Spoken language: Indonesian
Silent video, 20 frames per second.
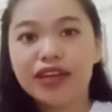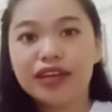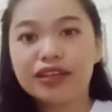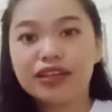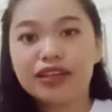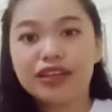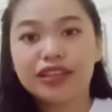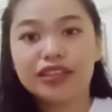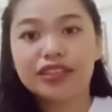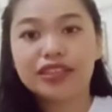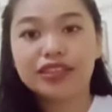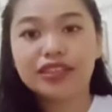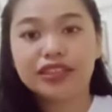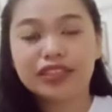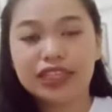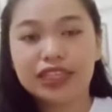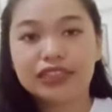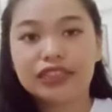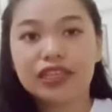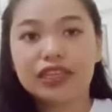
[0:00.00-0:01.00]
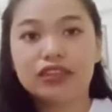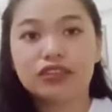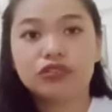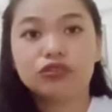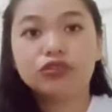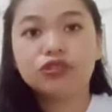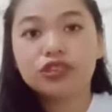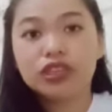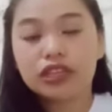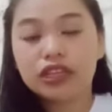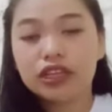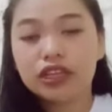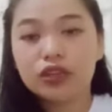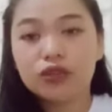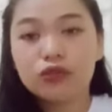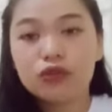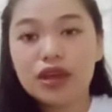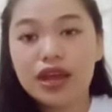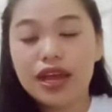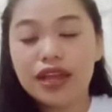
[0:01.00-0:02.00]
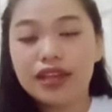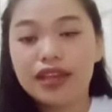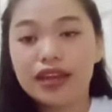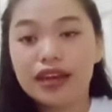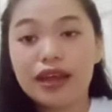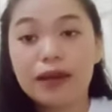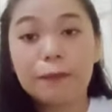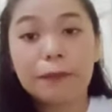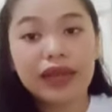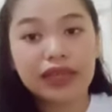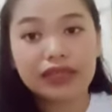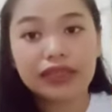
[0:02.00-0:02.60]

eh, kita. Terus yang kedua adalah Pantai